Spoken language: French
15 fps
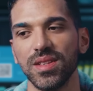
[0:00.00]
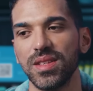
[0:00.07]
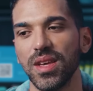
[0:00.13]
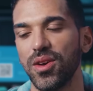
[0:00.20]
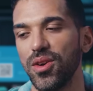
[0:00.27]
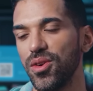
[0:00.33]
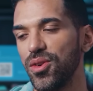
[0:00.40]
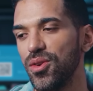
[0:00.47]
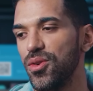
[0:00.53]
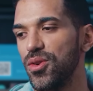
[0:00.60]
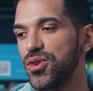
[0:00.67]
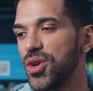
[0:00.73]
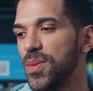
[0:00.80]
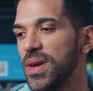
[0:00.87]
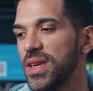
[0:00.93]
c'est que le
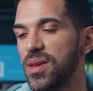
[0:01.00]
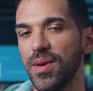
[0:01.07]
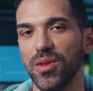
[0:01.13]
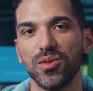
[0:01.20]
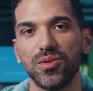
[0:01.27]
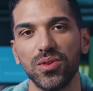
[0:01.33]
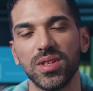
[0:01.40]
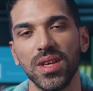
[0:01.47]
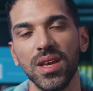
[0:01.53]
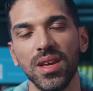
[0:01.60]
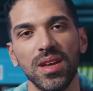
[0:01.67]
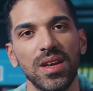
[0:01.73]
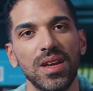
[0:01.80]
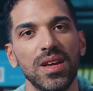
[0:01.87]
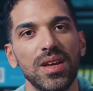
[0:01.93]
chemin qui mène au succès,
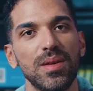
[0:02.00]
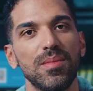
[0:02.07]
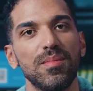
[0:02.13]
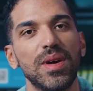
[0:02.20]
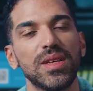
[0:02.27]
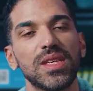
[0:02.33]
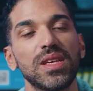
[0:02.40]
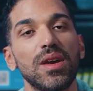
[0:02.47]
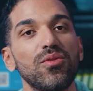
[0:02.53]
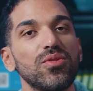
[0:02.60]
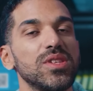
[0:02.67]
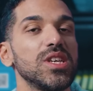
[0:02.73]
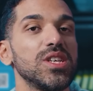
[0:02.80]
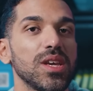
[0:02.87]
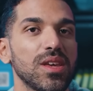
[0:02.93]
bah, ça sera vos
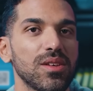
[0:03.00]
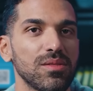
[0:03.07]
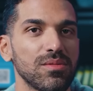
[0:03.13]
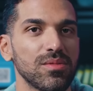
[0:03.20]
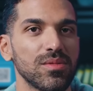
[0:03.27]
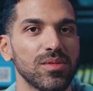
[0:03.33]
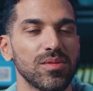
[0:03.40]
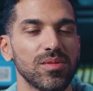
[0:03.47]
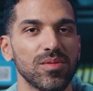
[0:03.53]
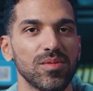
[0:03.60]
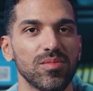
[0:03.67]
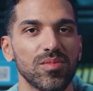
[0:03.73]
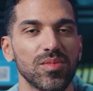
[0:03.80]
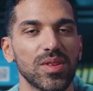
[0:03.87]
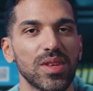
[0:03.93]
échecs
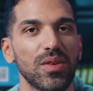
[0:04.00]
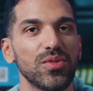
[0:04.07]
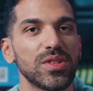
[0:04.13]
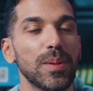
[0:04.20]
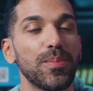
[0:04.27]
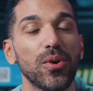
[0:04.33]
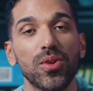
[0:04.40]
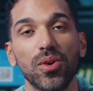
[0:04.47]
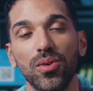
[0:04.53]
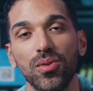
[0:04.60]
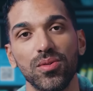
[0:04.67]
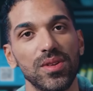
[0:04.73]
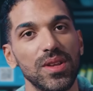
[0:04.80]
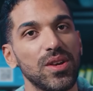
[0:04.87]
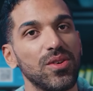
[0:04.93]
qui vous apporteront
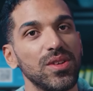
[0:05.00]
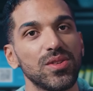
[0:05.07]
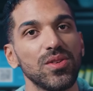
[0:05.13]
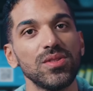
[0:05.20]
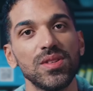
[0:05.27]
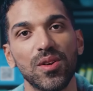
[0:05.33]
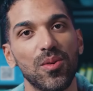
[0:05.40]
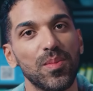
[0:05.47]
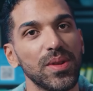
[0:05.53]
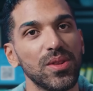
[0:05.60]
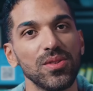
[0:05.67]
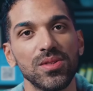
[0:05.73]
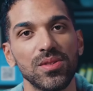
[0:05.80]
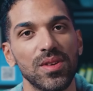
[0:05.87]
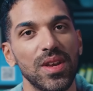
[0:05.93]
les connaissances, les
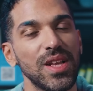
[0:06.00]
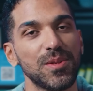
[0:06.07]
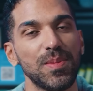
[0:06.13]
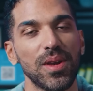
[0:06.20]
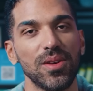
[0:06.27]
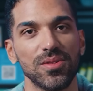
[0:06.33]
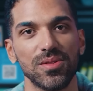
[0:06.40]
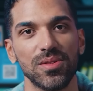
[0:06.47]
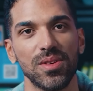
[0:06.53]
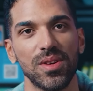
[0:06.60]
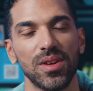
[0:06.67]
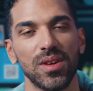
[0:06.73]
compétences et l'expérience.